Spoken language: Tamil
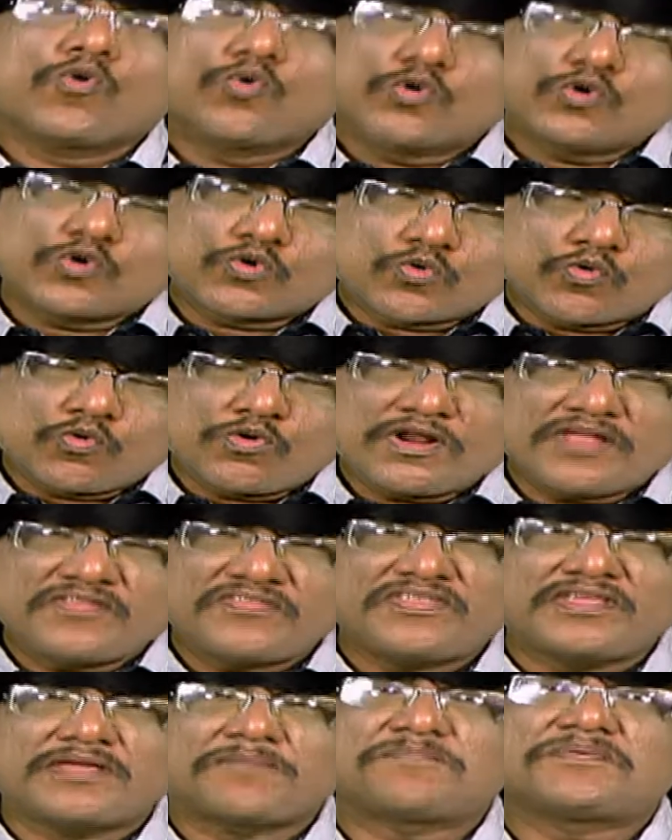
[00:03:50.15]
ஒரு
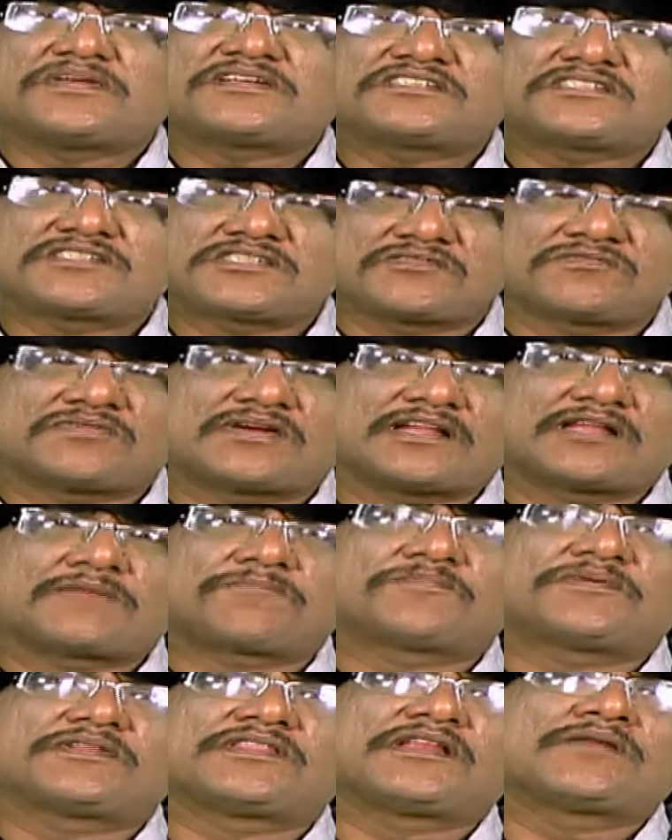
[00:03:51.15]
குழந்தை பெற்று
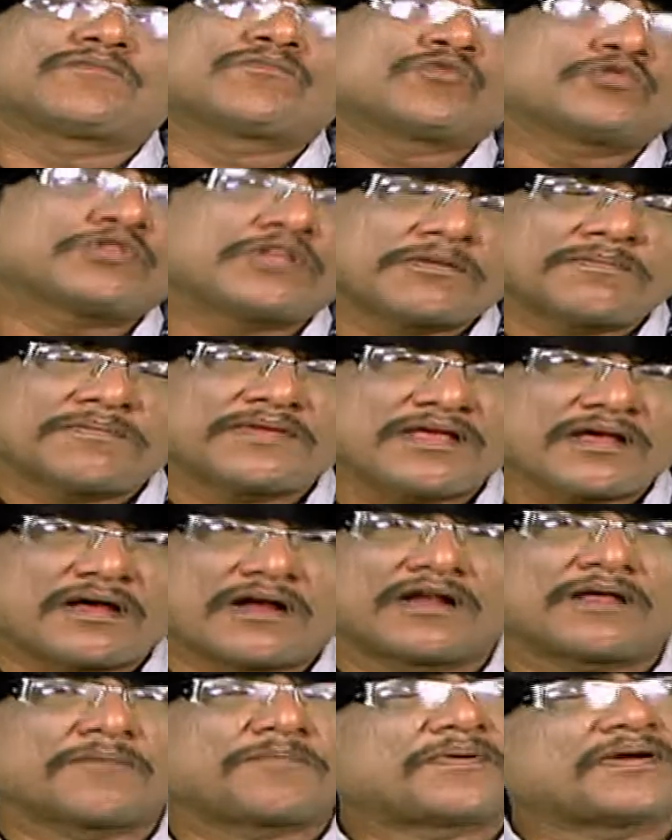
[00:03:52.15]
வளர்ப்பதில்
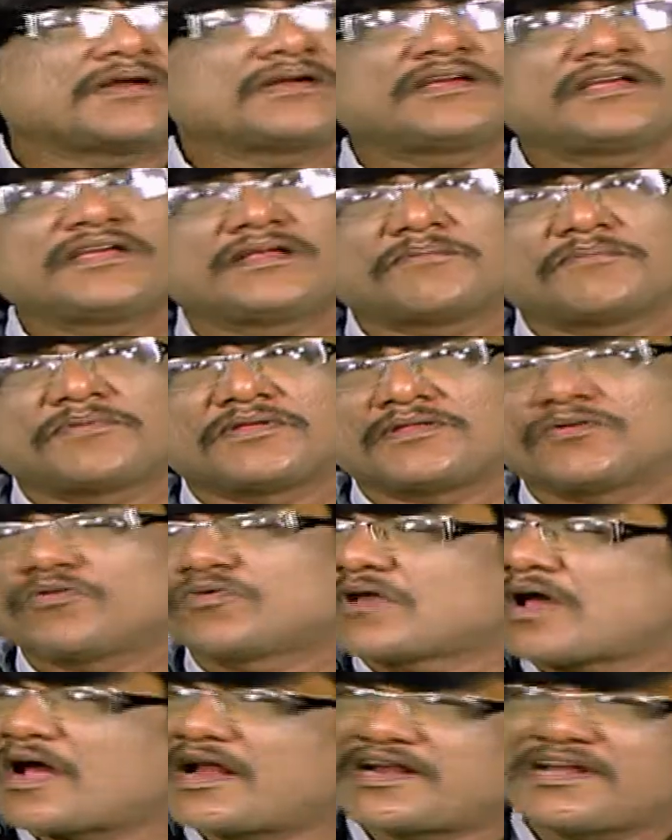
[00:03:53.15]
முதன்மையான பங்கு என்பது
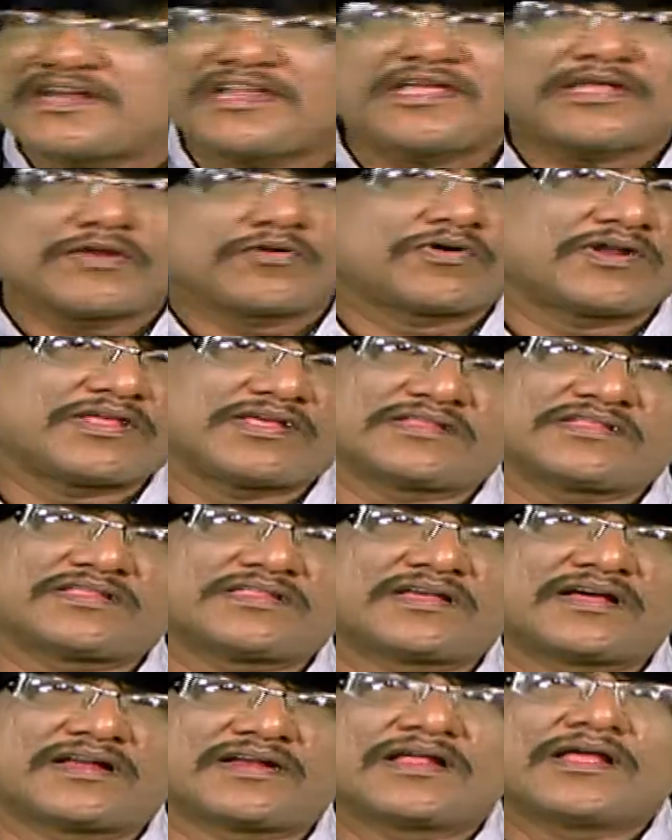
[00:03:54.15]
ஒரு அன்னையினுடையது
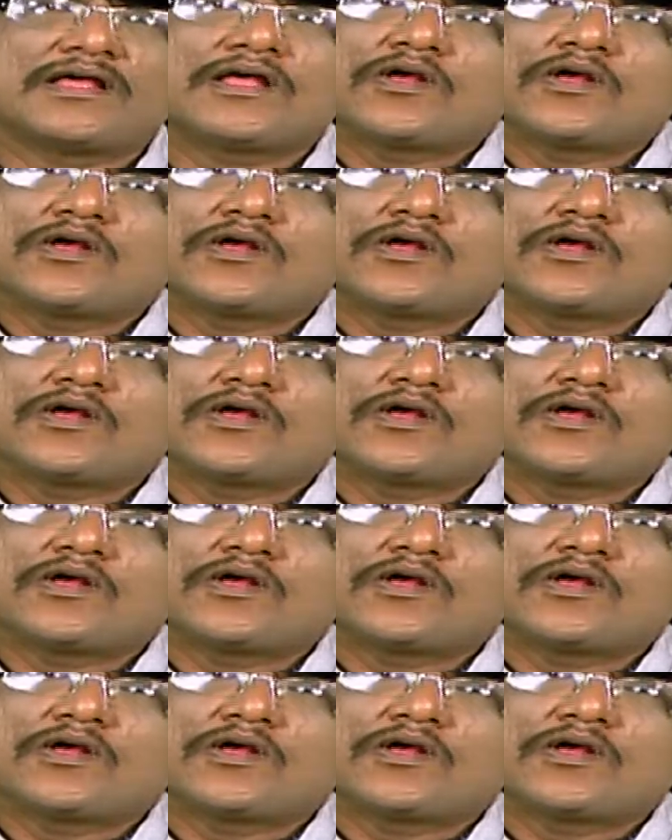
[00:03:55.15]
தான்